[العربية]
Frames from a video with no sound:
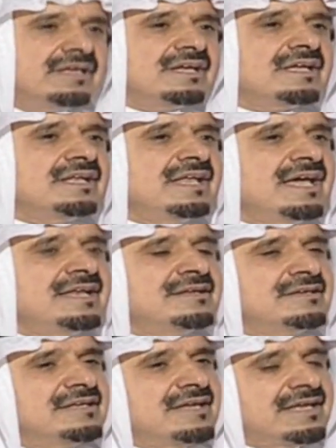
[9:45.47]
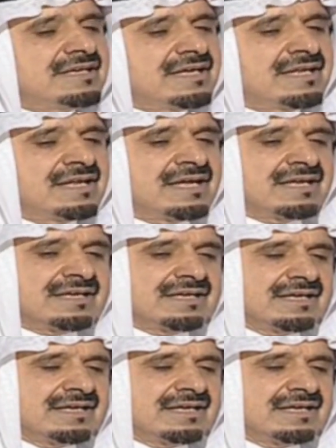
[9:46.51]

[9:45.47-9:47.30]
يا اخي الان يعني انا